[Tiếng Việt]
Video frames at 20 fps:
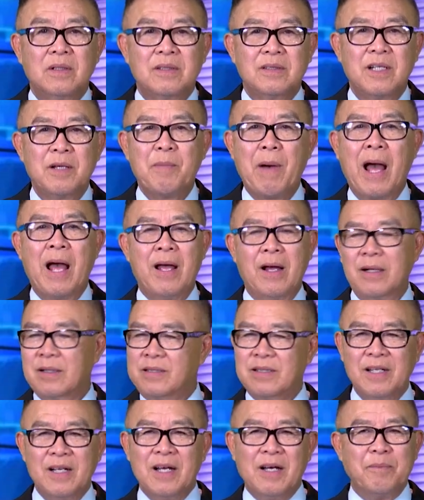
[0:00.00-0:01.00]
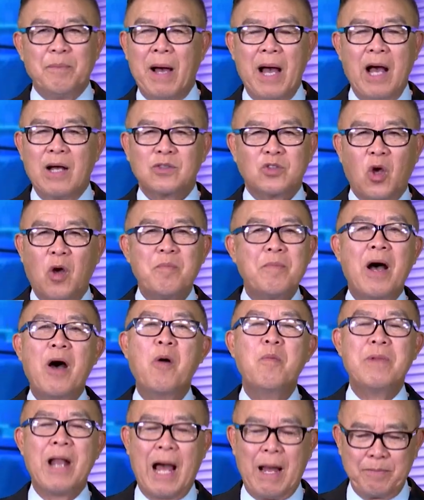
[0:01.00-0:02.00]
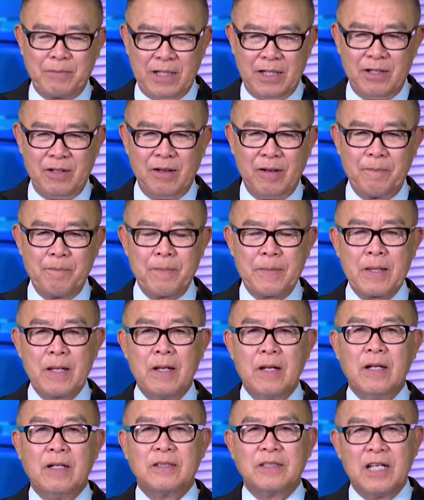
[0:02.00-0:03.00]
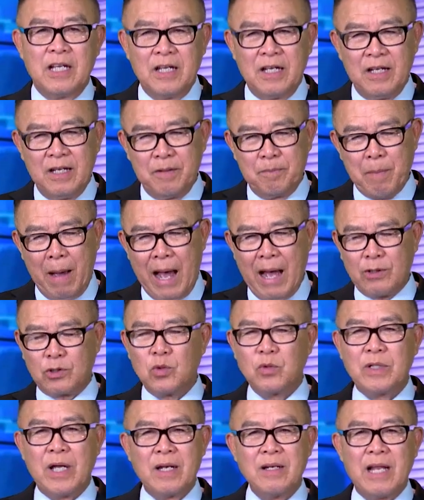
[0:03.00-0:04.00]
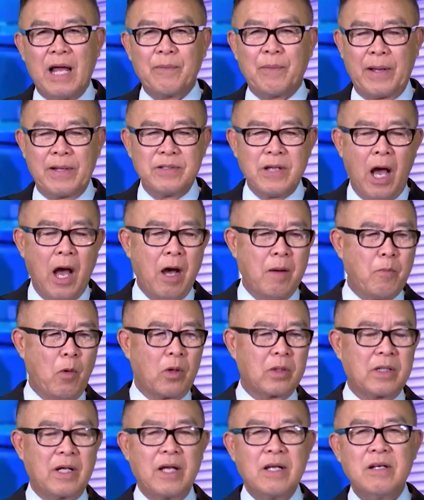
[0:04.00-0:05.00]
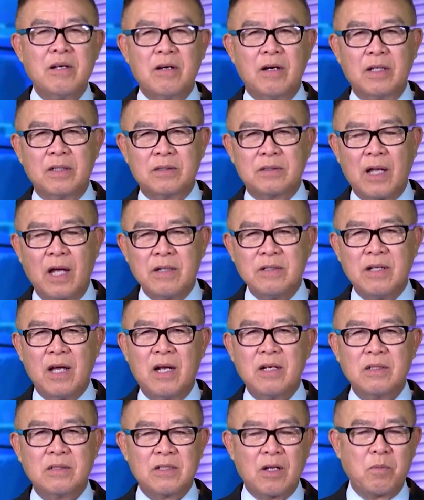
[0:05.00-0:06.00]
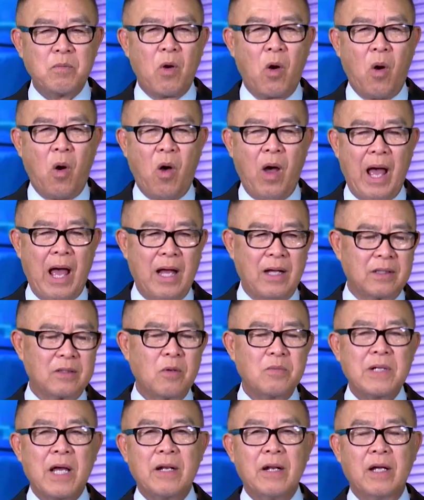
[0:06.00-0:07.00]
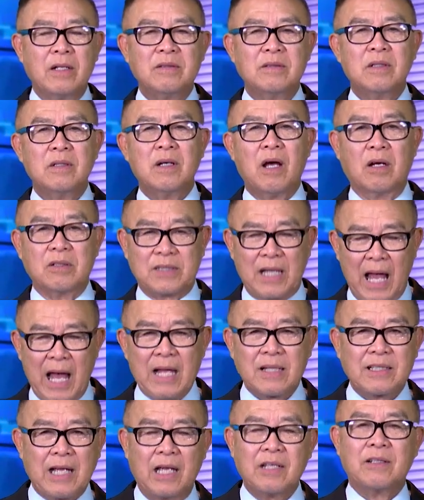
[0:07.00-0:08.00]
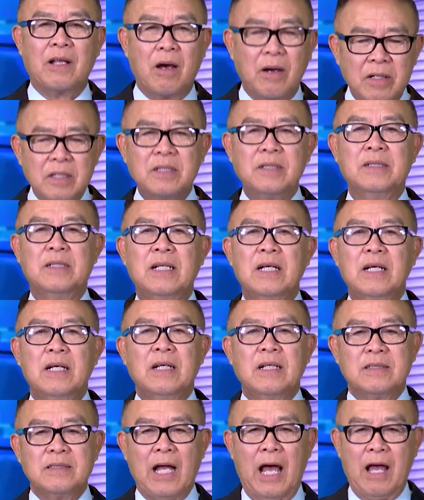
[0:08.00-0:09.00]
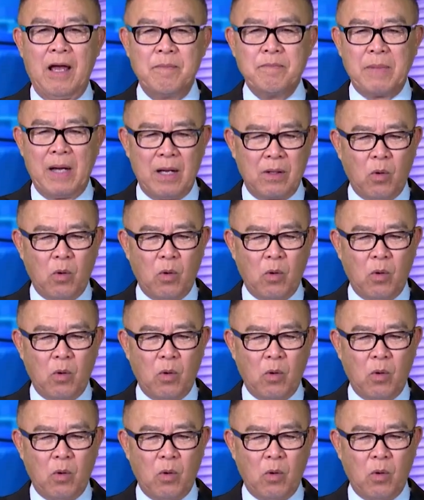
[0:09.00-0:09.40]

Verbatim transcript: Thì bà, bà hàng xóm bà không làm gì được. Thì bà Susan lại phải nhờ một cái người thân nhân trong họ hàng, trong gia đình ở xa chạy tới để mà